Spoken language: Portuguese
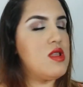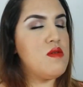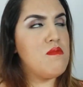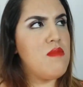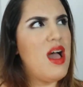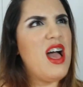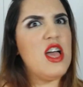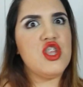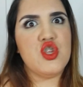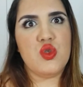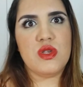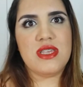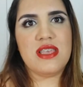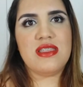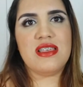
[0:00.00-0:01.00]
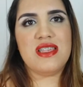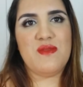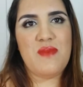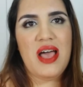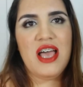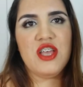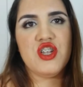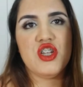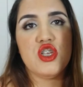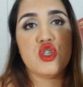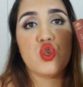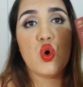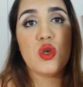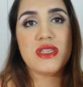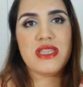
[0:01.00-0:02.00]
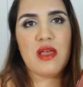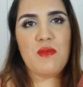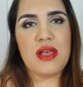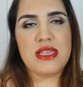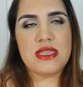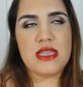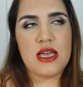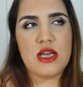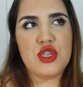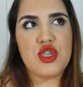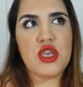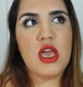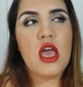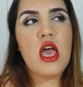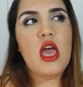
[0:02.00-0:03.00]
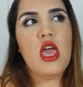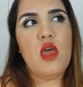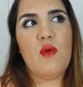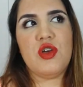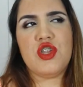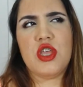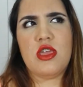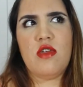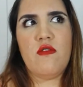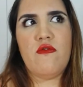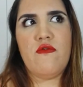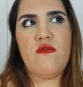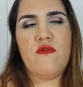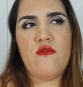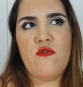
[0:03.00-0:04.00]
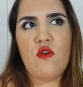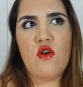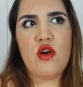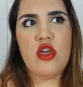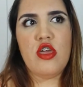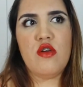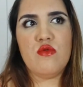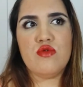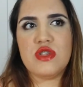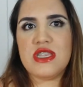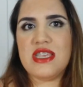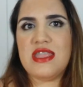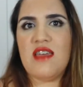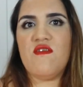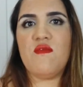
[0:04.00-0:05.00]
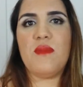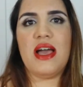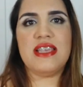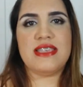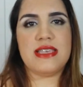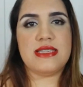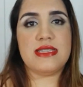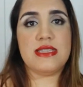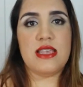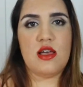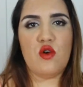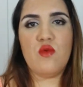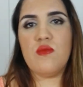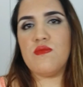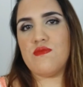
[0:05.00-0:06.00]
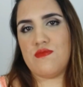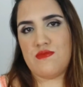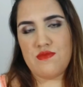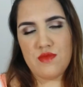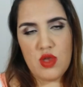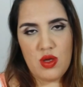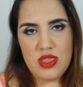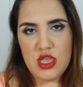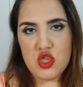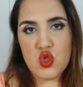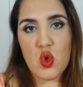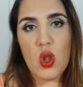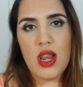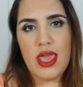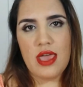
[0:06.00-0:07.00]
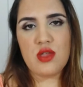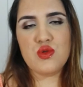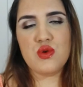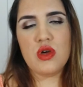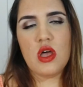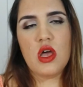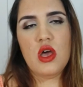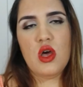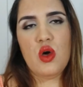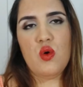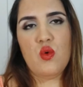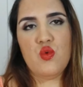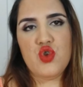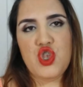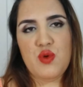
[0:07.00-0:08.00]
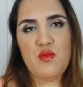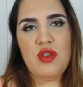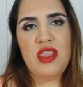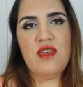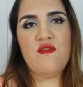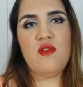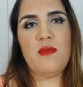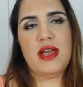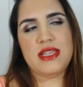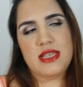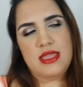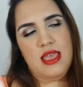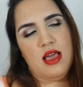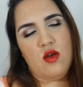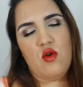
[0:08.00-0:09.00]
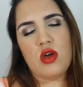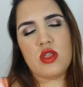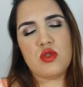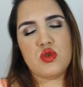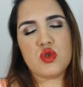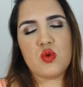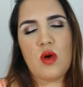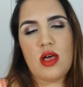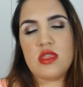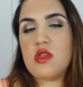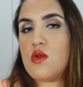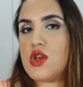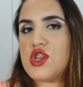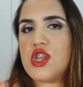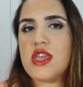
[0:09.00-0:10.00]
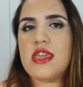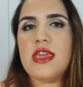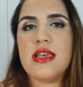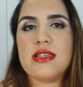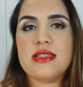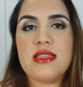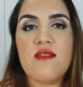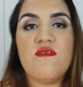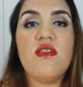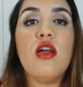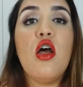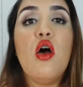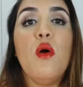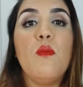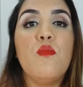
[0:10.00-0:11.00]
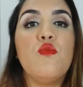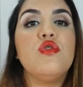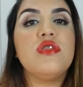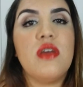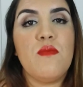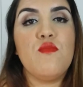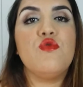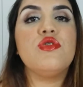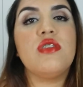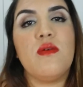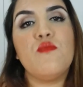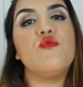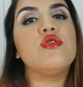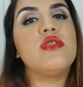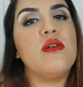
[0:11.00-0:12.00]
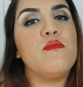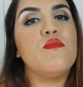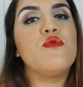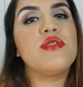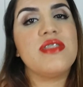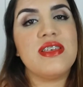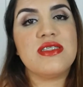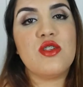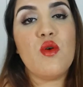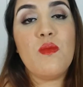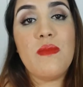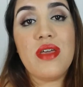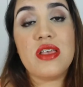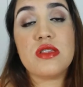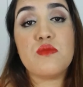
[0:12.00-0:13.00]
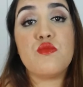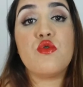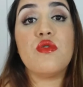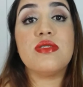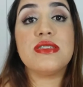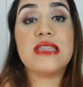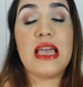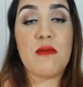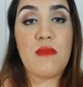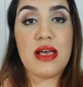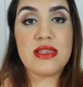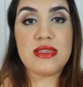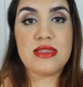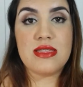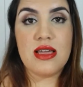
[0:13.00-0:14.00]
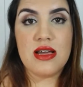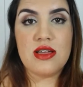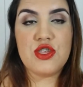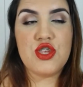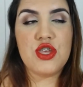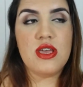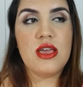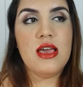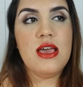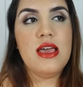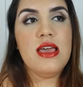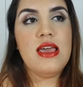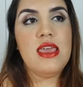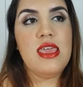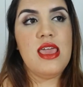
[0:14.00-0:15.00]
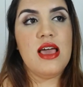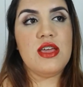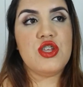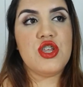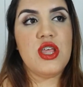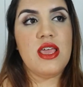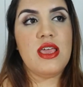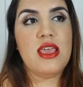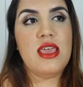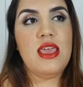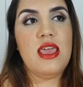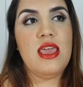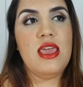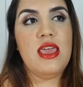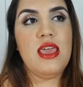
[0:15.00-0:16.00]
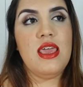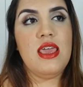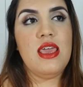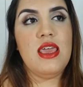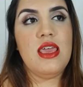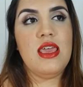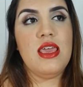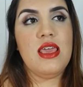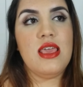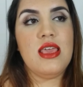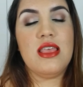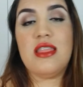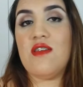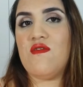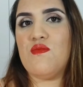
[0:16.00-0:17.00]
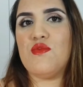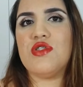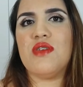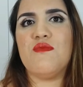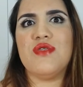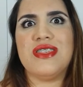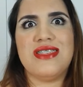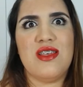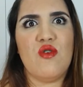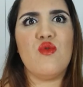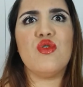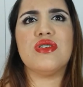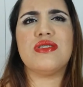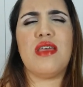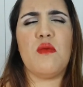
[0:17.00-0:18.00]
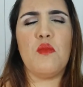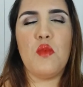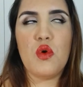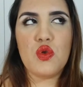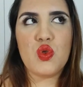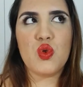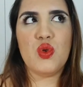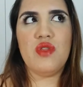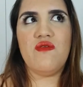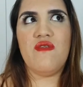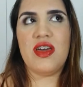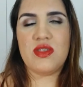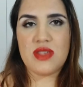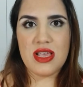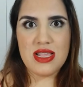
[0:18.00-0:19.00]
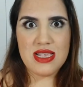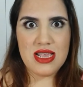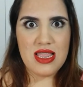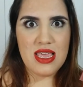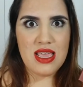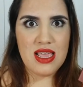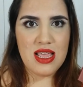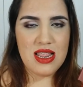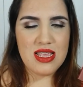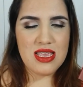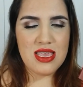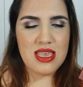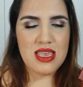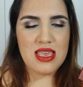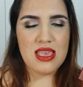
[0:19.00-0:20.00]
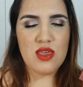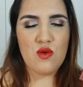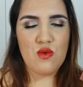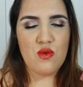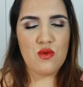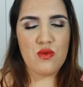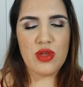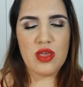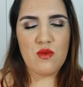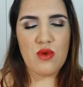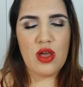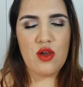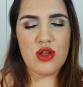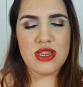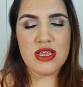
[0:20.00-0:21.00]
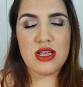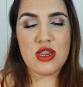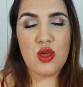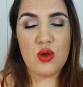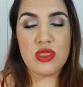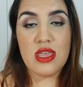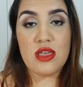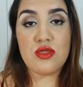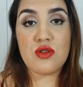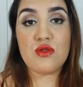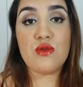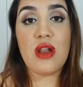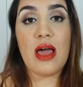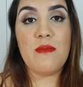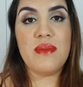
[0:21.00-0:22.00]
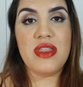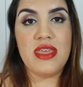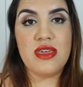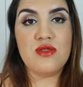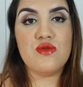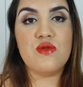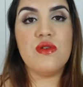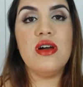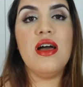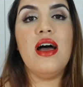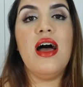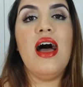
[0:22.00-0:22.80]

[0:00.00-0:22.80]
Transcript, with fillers: Li mais de 200 páginas, gostei bastante. Eu achei que foi um dos que teve mais ação. Eu ainda tô lendo o último livro, mas até agora dos quatro eu achei que esse teve muita, muita, muita, muita ação mesmo. Gostei bastante e achei que, que teve muita emoção. Gostei muito do universo que eles, que, ele que o Rick Riordan criou dentro do labirinto.